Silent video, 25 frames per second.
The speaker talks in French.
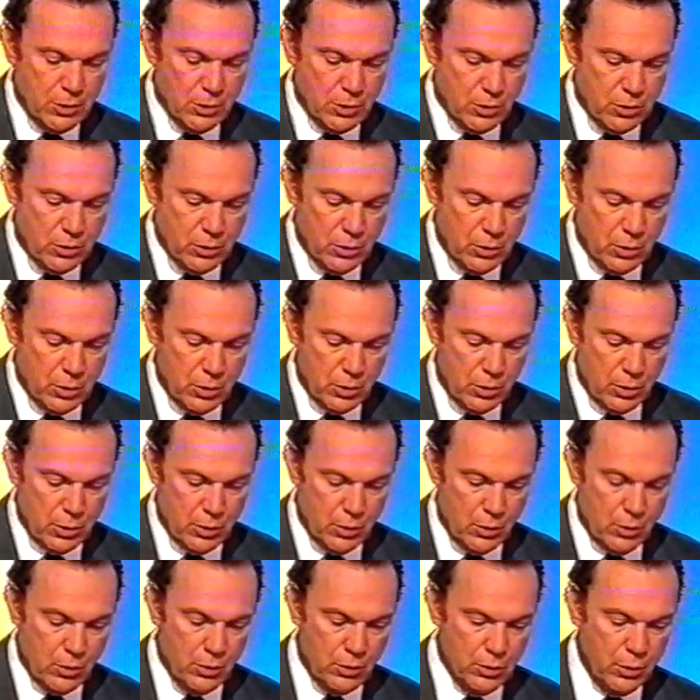coucou
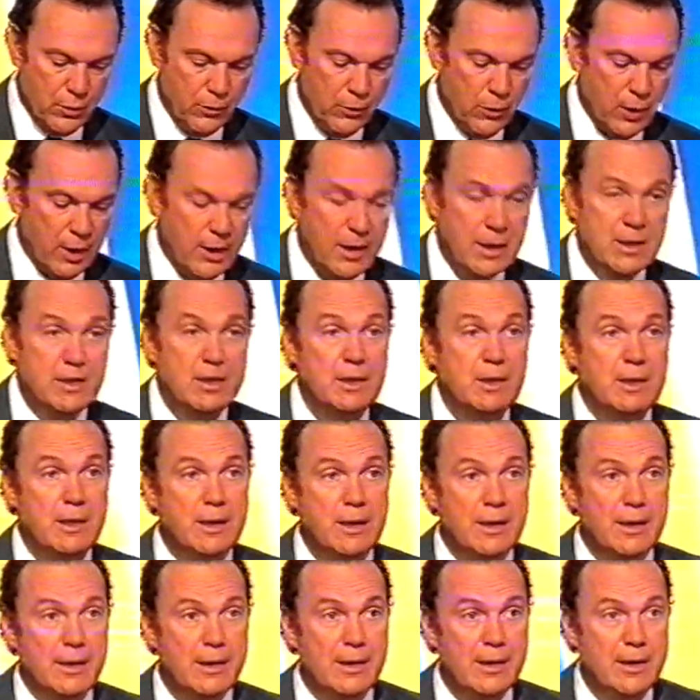au neveu, Alexis
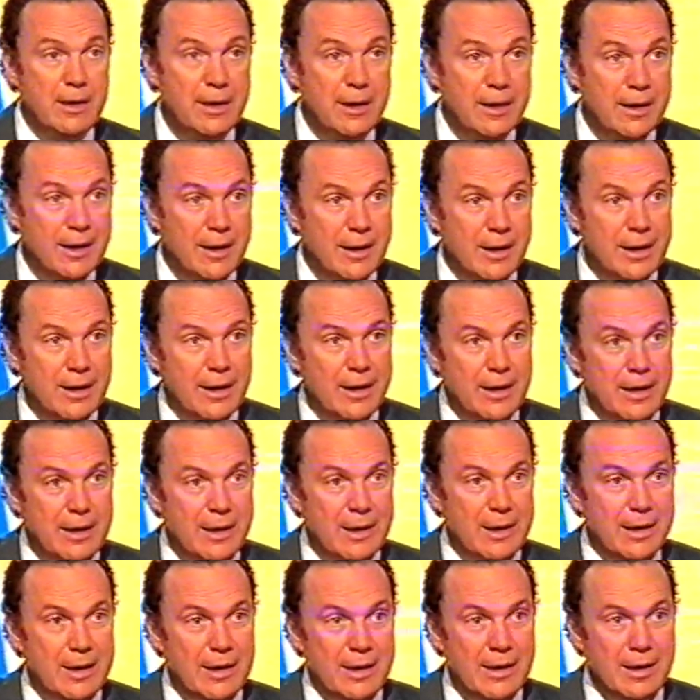et.
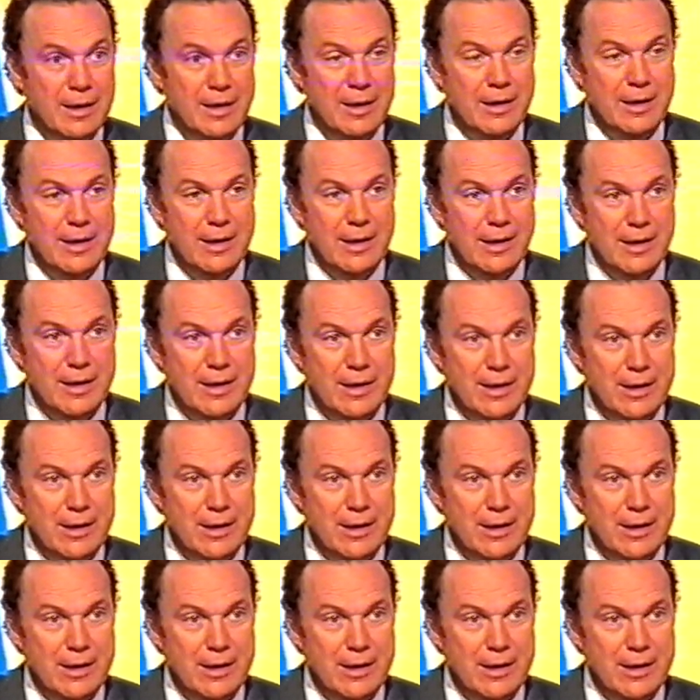Alexis qui a 15